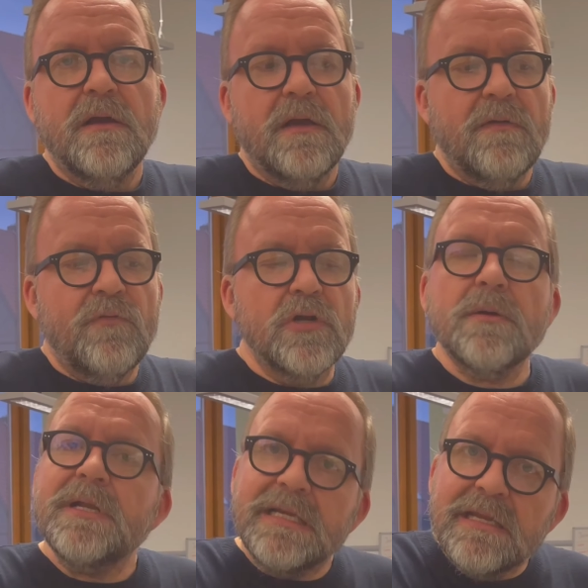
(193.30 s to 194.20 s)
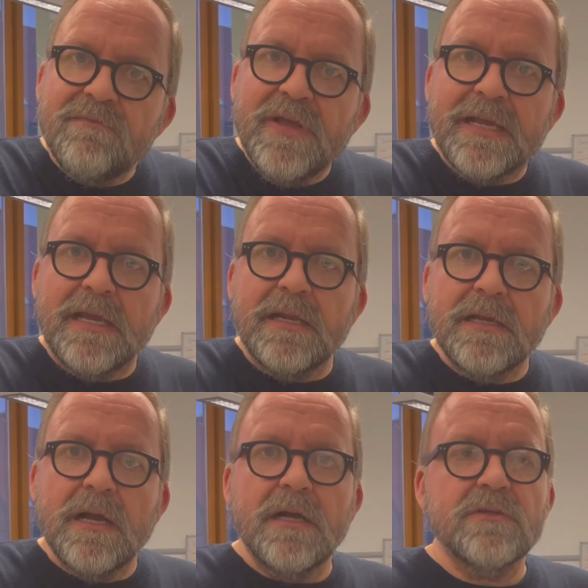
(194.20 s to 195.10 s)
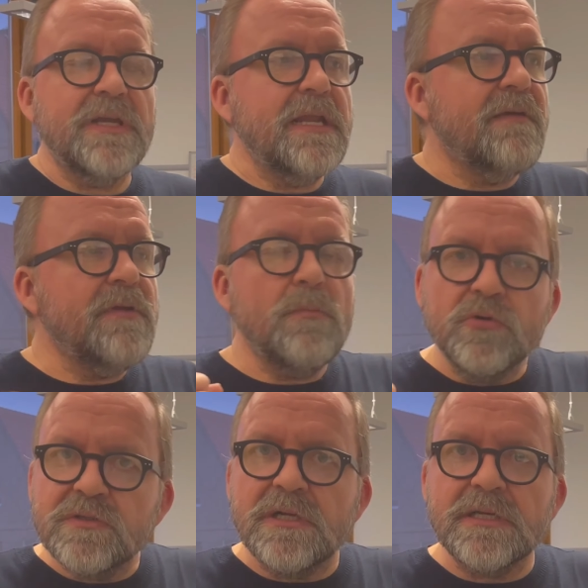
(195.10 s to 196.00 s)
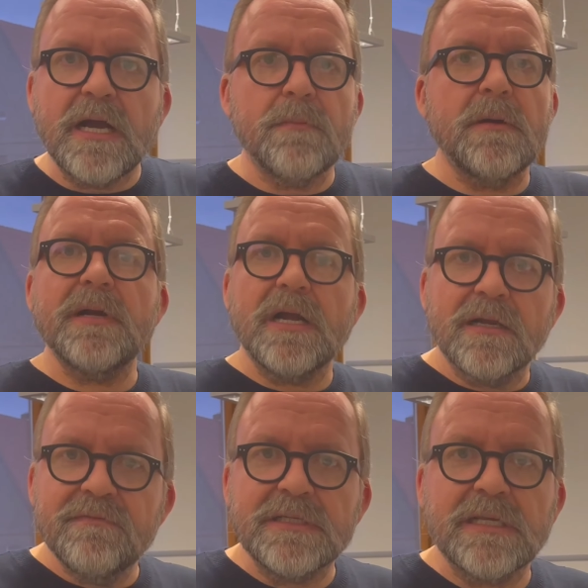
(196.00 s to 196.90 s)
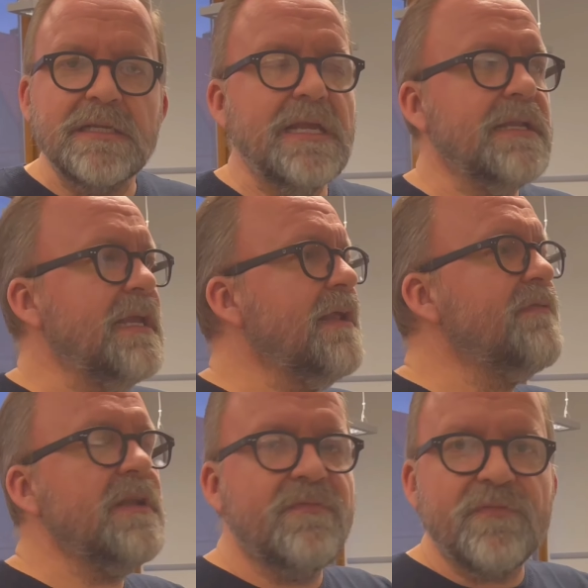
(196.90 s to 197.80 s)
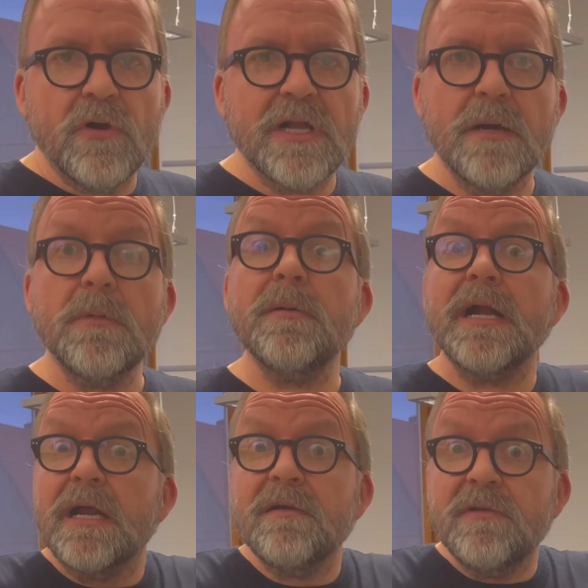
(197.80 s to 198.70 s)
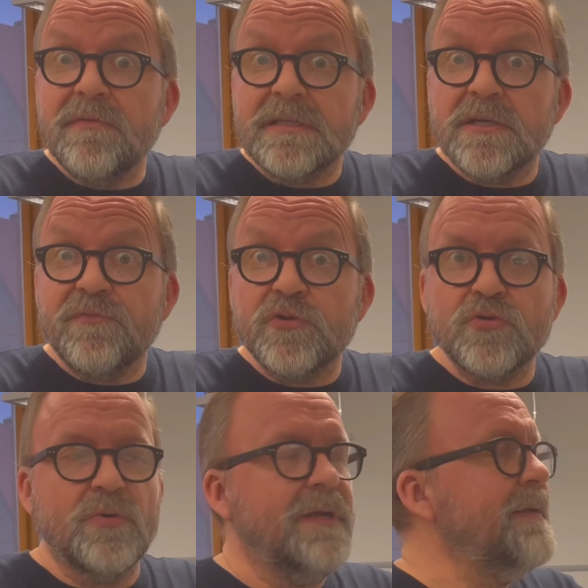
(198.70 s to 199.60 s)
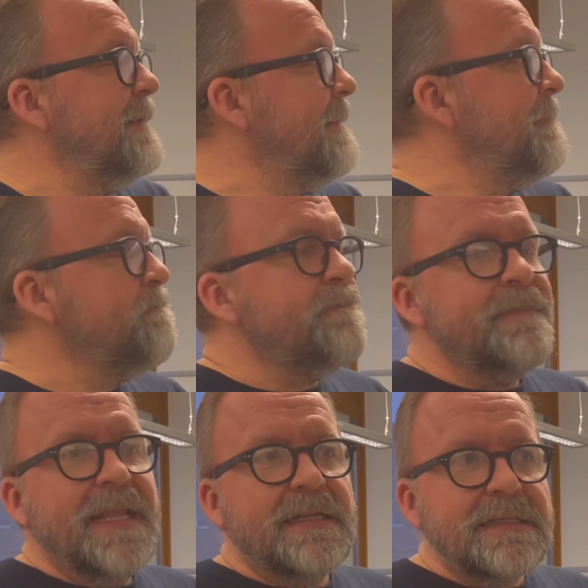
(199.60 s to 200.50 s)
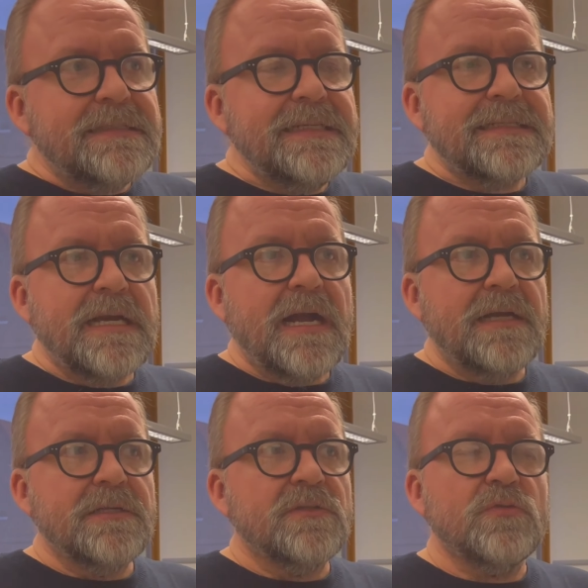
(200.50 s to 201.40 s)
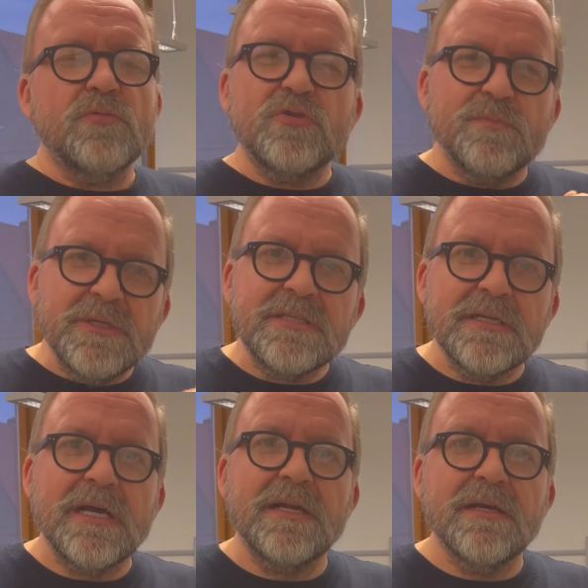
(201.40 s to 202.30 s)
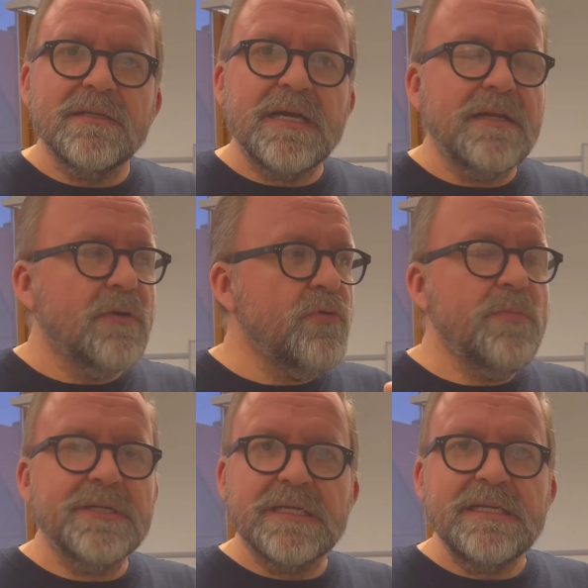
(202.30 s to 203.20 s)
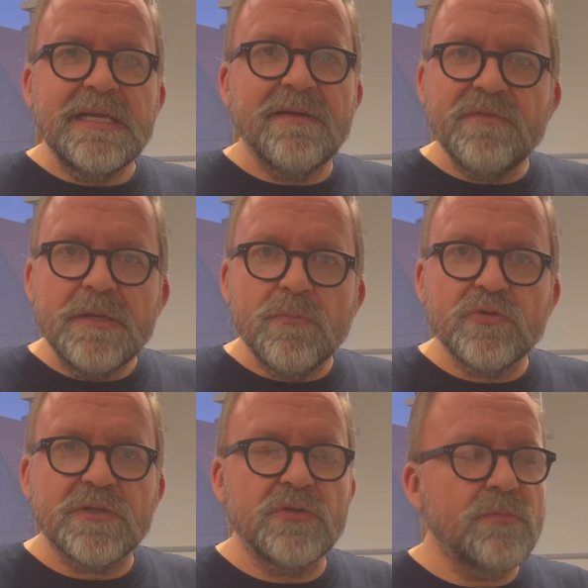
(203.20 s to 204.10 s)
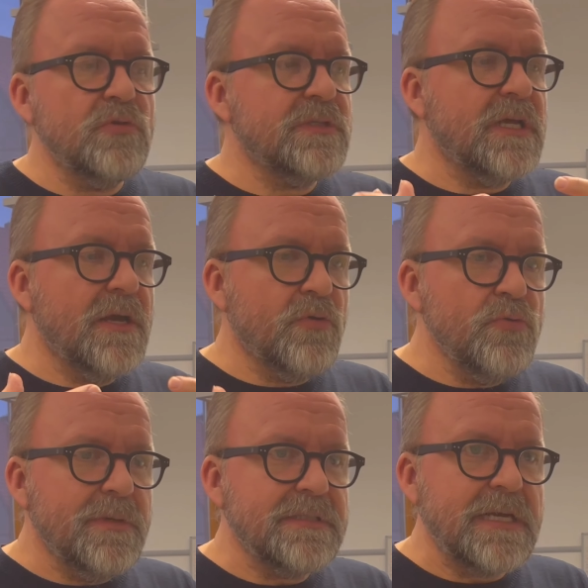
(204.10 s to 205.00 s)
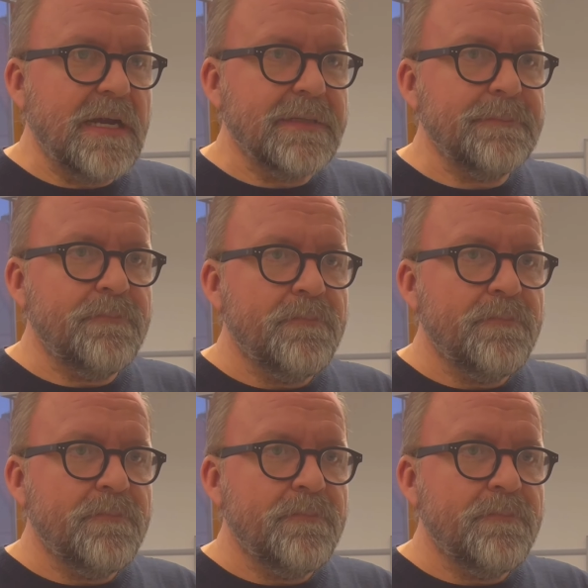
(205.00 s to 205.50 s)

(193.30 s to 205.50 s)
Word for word: wollen aber nicht den Weg gehen. Ja? Also jeder will Muskeln haben, aber keiner will trainieren. Jeder will Erfolg haben, aber keiner will was dafür tun. Das liegt daran, dass du musst ein bisschen deine, deine Rübe trainieren, wie ein Muskel. Du musst deiner Rübe sagen,